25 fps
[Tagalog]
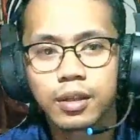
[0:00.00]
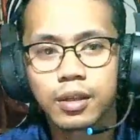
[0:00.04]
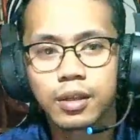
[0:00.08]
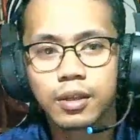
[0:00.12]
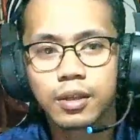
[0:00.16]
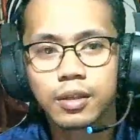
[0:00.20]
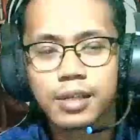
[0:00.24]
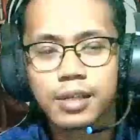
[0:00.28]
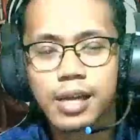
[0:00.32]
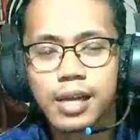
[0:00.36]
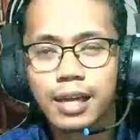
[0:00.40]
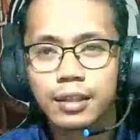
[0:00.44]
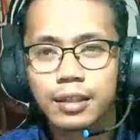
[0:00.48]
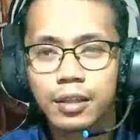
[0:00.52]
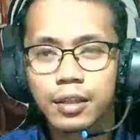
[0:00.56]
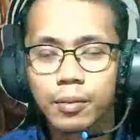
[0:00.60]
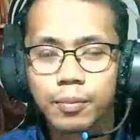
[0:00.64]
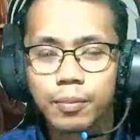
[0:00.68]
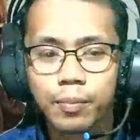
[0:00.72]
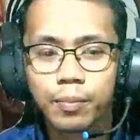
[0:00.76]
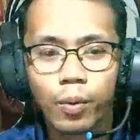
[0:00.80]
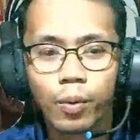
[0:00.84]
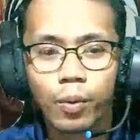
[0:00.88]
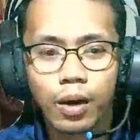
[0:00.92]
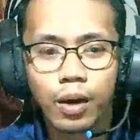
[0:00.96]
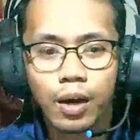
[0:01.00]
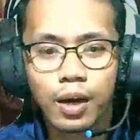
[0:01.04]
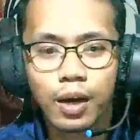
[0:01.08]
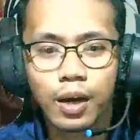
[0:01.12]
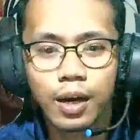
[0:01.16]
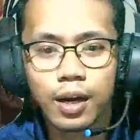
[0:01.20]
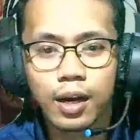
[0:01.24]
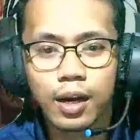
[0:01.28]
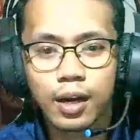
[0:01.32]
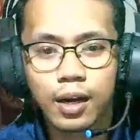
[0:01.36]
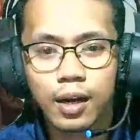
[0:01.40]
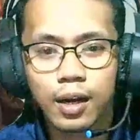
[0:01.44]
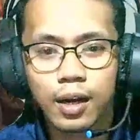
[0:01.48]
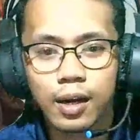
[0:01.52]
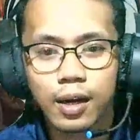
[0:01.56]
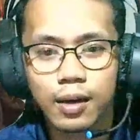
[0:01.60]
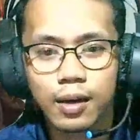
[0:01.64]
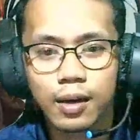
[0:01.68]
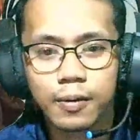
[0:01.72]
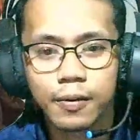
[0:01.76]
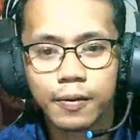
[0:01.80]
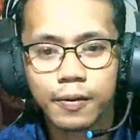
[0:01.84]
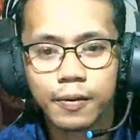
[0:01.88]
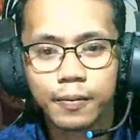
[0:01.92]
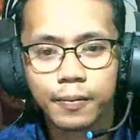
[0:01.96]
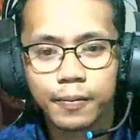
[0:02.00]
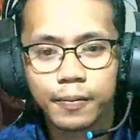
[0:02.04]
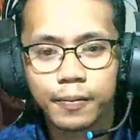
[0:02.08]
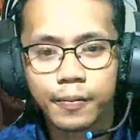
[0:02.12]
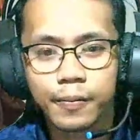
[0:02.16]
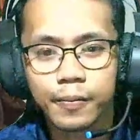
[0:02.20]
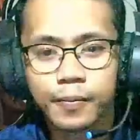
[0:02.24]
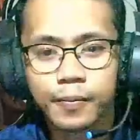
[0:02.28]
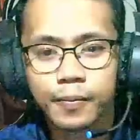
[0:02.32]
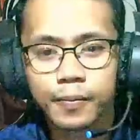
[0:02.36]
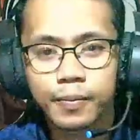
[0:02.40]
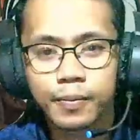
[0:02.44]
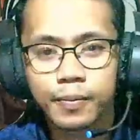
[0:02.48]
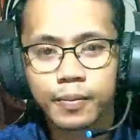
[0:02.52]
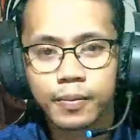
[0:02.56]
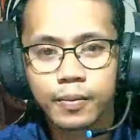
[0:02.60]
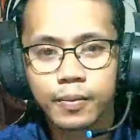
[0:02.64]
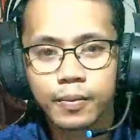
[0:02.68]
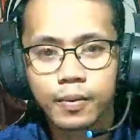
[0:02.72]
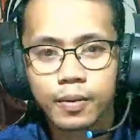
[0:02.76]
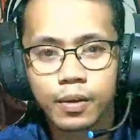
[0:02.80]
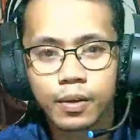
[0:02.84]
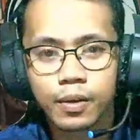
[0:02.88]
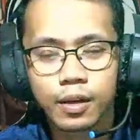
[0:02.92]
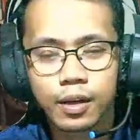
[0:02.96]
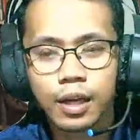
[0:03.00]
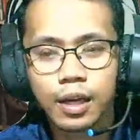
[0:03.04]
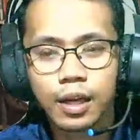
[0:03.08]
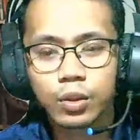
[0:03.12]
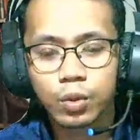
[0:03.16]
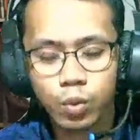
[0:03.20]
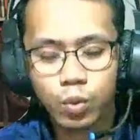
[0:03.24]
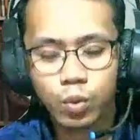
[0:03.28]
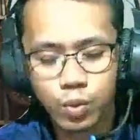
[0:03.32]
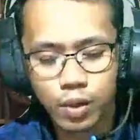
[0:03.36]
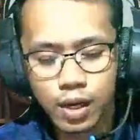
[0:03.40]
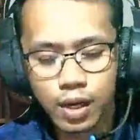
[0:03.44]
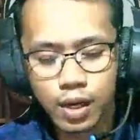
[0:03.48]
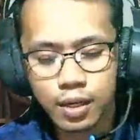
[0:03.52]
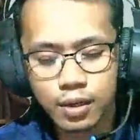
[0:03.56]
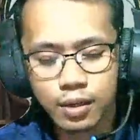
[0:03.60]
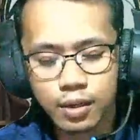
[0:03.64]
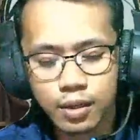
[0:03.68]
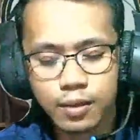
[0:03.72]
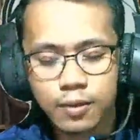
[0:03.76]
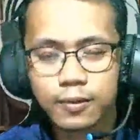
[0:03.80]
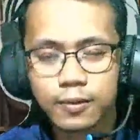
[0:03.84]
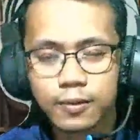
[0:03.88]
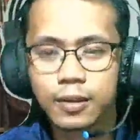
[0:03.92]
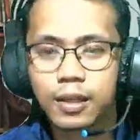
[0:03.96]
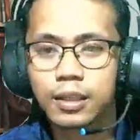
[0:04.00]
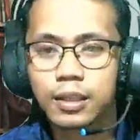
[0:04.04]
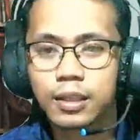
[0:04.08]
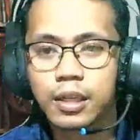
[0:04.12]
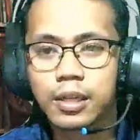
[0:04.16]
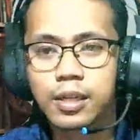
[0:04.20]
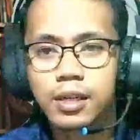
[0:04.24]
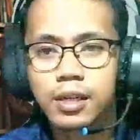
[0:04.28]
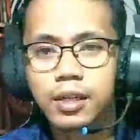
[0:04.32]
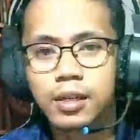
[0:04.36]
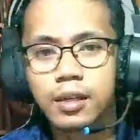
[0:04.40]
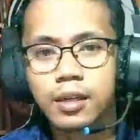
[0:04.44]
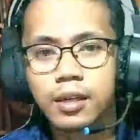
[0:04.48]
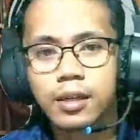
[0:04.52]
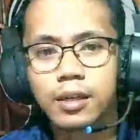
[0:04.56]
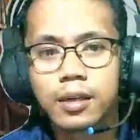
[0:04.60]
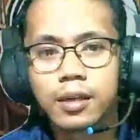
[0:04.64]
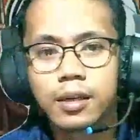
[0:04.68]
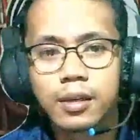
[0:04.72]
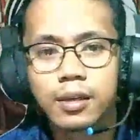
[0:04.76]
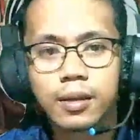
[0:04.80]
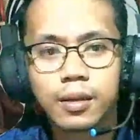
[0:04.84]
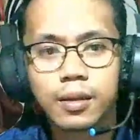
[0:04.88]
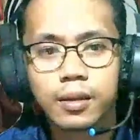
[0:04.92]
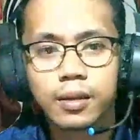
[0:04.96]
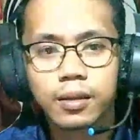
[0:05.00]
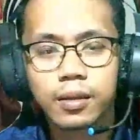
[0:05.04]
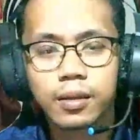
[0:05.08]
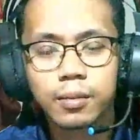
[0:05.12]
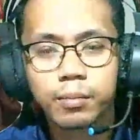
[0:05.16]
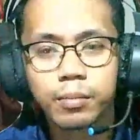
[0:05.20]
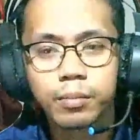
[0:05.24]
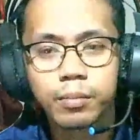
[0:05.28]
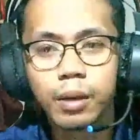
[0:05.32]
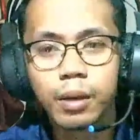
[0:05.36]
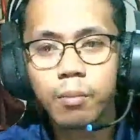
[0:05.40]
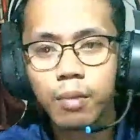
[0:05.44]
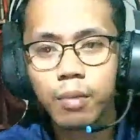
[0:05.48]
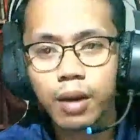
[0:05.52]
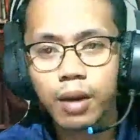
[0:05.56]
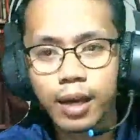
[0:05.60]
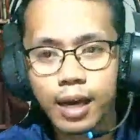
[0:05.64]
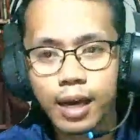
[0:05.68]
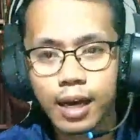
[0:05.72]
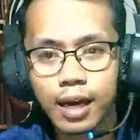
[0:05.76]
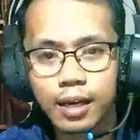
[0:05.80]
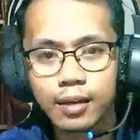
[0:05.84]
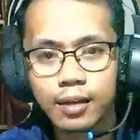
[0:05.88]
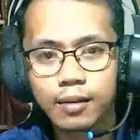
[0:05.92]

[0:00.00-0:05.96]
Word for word: sa atin pong uh, katuruan ng ating uh, Biblia